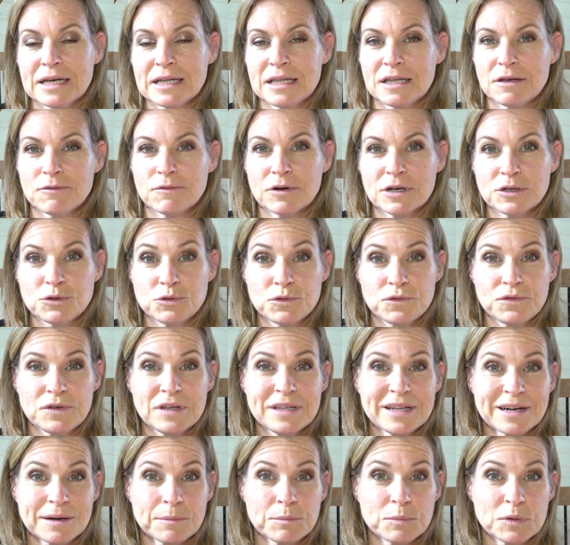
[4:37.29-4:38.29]
des fois, il
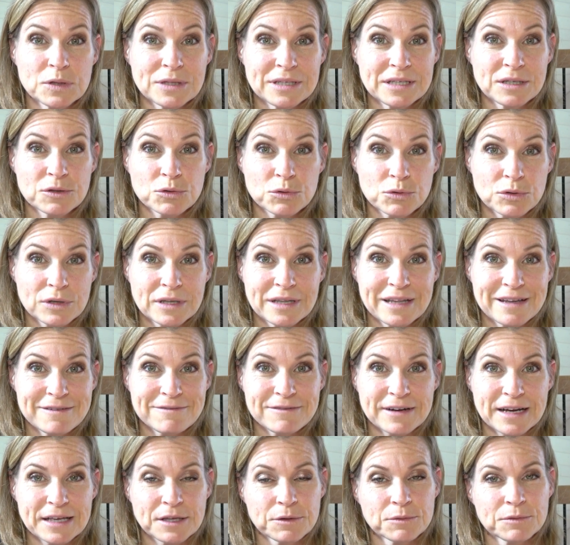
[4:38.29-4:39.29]
suffit d'un petit truc
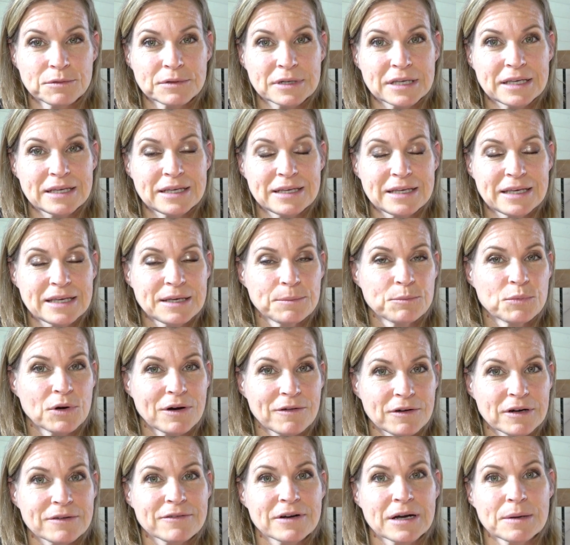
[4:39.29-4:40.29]
défaillant qui, qui peut
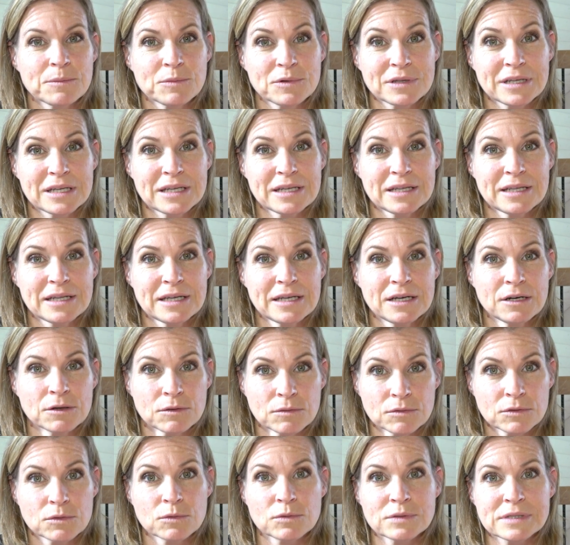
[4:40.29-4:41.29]
avoir vraiment des, des,
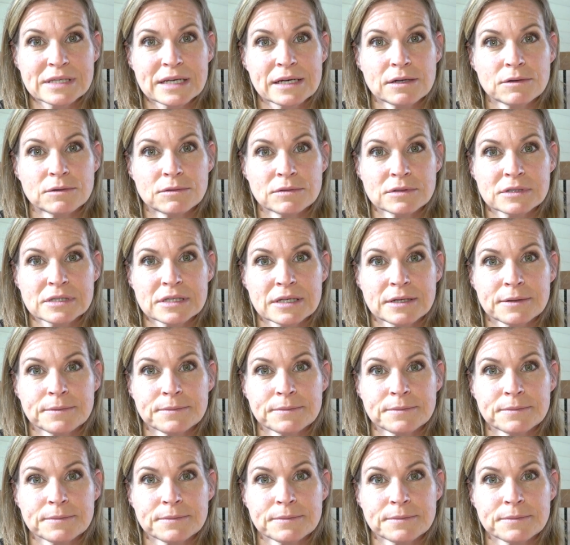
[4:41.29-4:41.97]
grandes conséquences.